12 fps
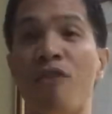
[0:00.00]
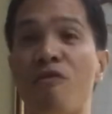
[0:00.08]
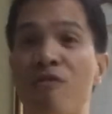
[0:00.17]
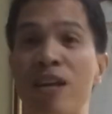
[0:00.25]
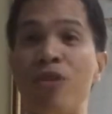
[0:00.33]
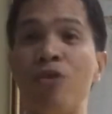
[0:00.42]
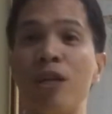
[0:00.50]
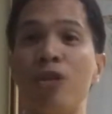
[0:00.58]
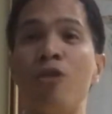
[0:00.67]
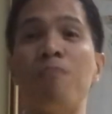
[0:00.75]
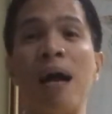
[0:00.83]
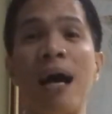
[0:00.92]
ang video
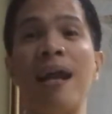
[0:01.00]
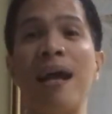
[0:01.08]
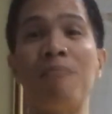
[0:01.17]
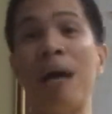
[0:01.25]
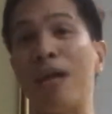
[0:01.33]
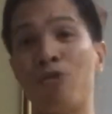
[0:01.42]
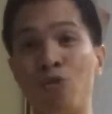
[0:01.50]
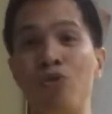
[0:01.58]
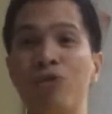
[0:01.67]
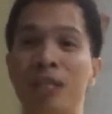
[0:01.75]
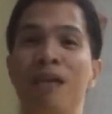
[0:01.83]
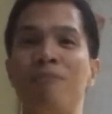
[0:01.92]
ito para
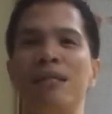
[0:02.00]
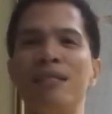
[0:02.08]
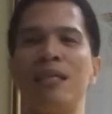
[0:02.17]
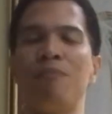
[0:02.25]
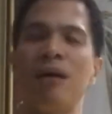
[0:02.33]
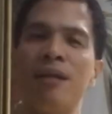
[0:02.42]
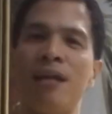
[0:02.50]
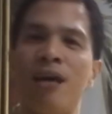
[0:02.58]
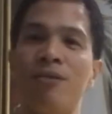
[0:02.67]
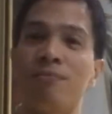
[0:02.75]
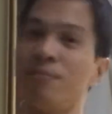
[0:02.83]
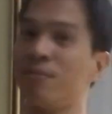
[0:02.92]
makatulong din naman sa ibang
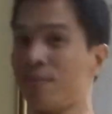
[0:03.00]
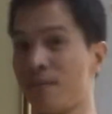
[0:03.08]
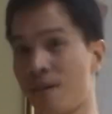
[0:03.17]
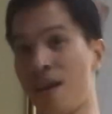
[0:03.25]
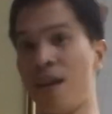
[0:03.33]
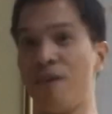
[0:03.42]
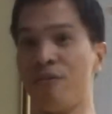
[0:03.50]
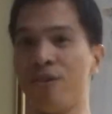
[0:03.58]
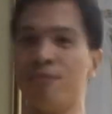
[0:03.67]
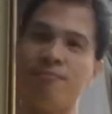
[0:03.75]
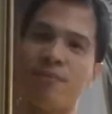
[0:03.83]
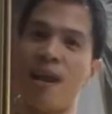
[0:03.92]
tao. I love
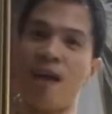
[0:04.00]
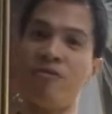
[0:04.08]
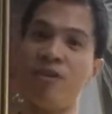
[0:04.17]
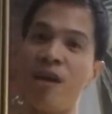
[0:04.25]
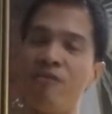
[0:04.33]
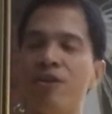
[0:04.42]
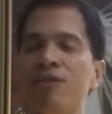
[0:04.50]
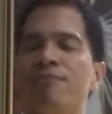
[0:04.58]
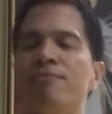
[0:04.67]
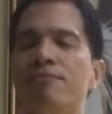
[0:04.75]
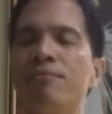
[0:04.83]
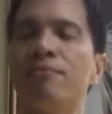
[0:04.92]
you. Love you, love you.